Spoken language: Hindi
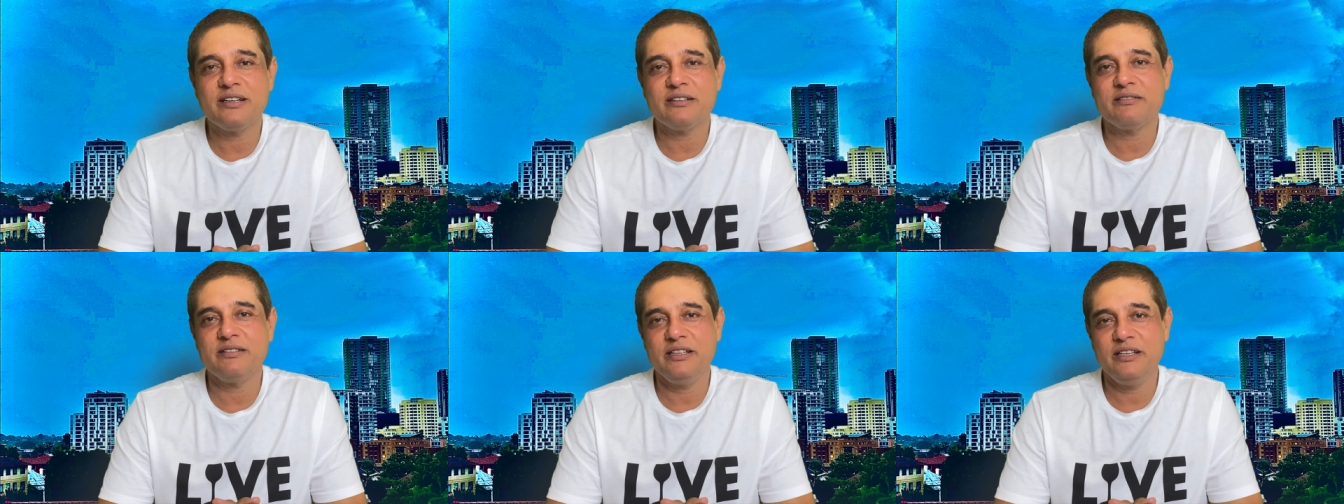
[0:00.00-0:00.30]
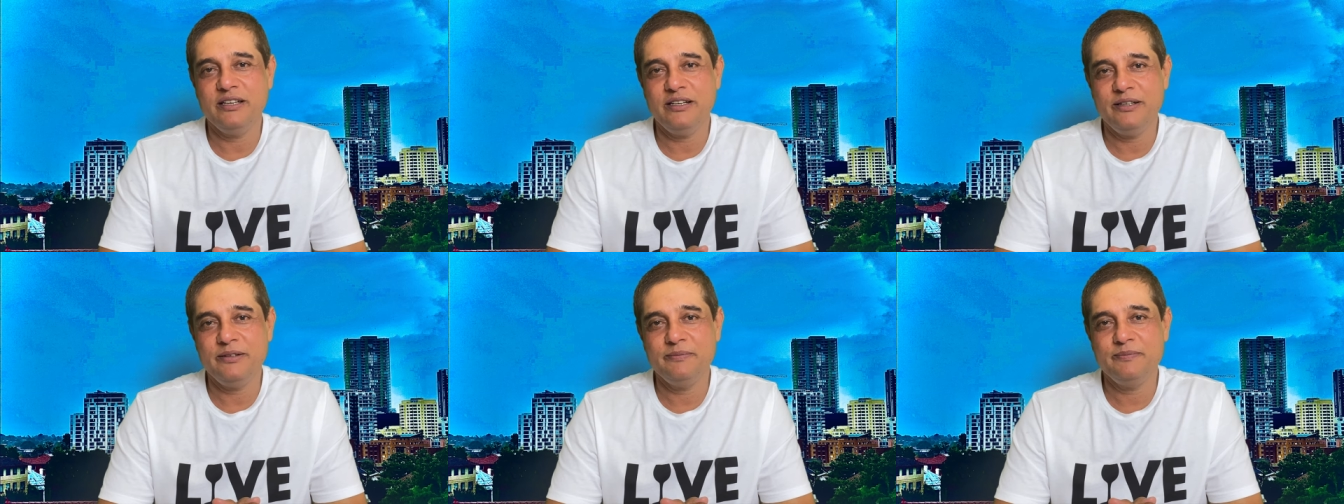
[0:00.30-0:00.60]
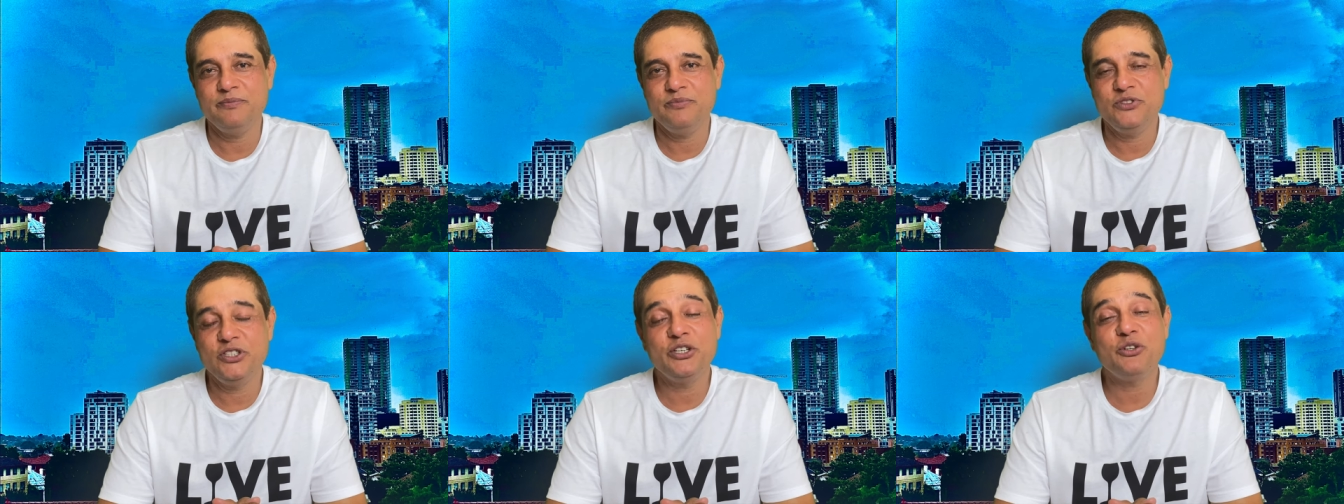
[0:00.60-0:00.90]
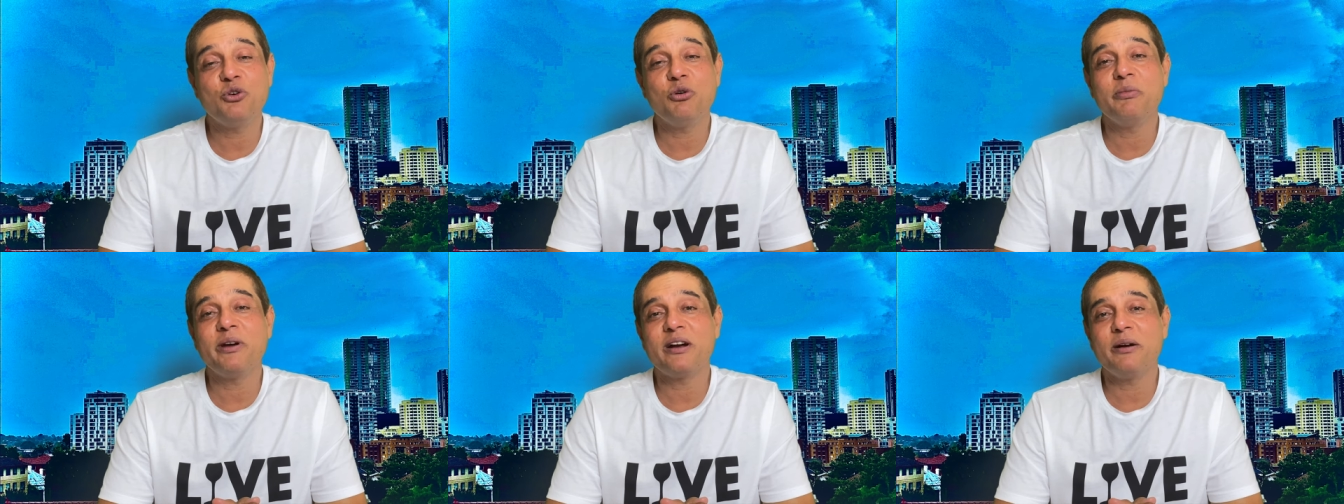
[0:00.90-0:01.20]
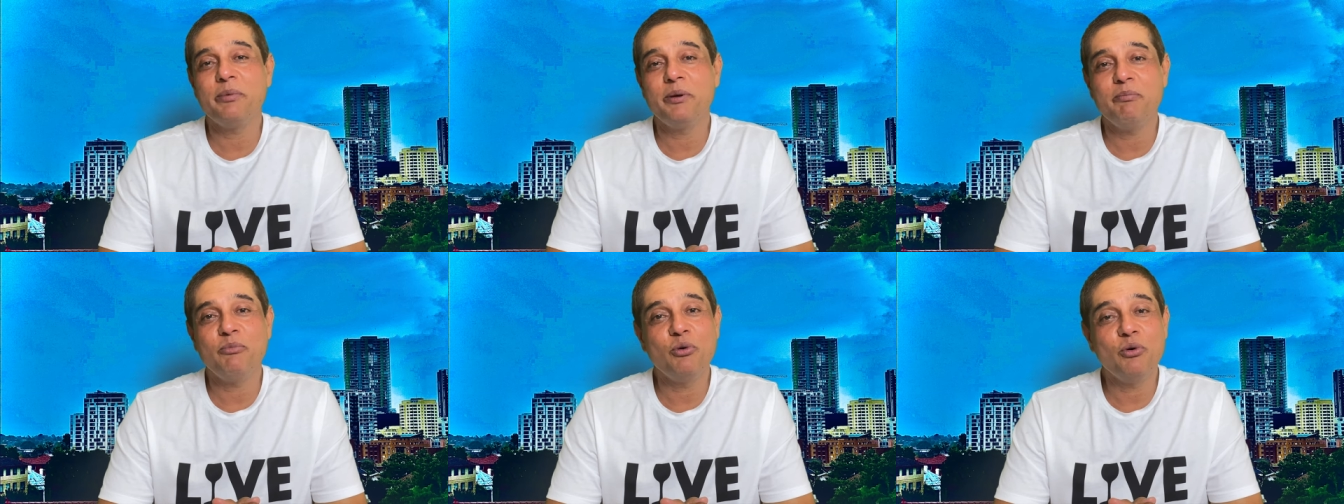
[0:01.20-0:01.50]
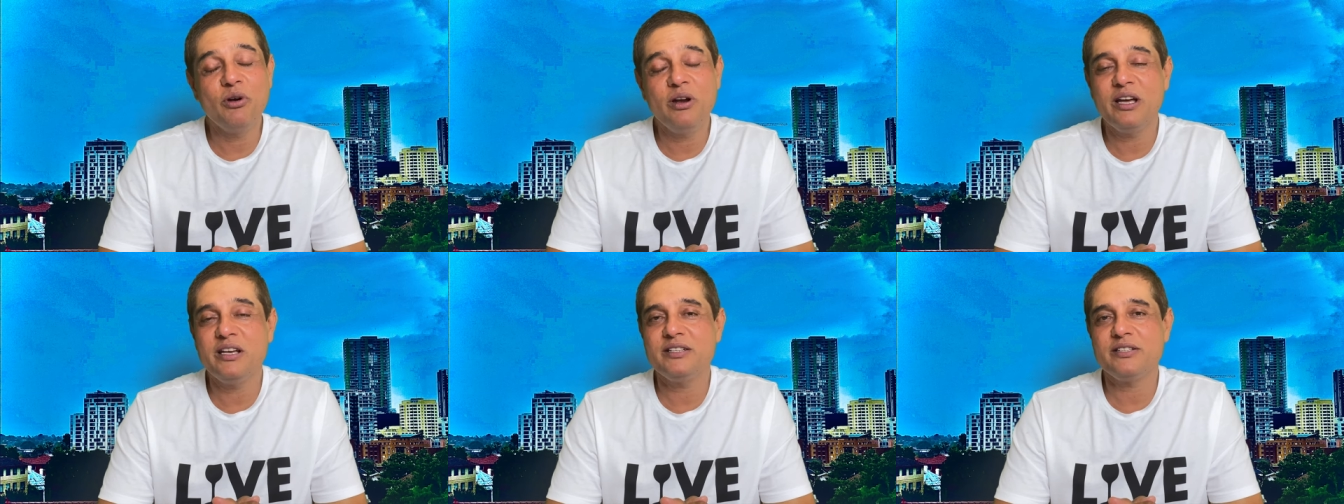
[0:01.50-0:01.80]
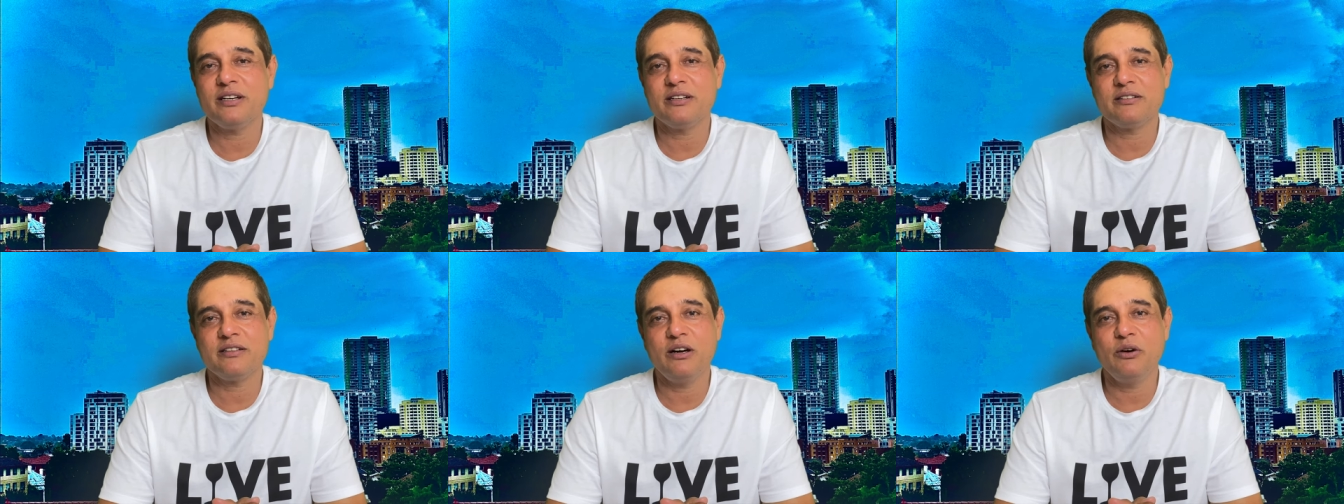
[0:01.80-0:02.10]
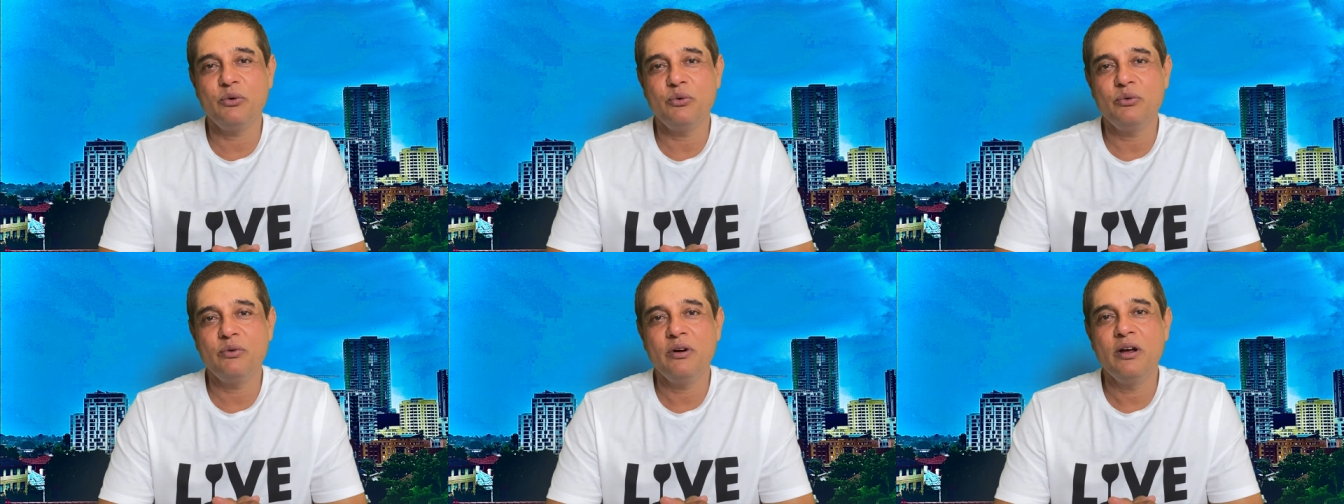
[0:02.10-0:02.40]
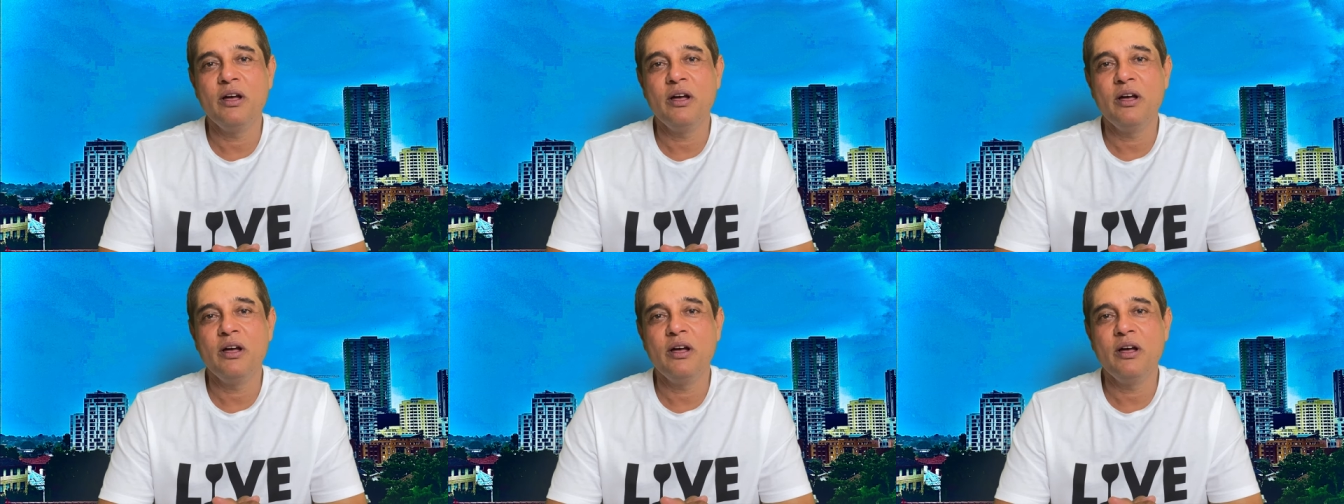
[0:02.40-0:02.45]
सकती हैं जिनको मैं कभी भूल नहीं सकता हूँ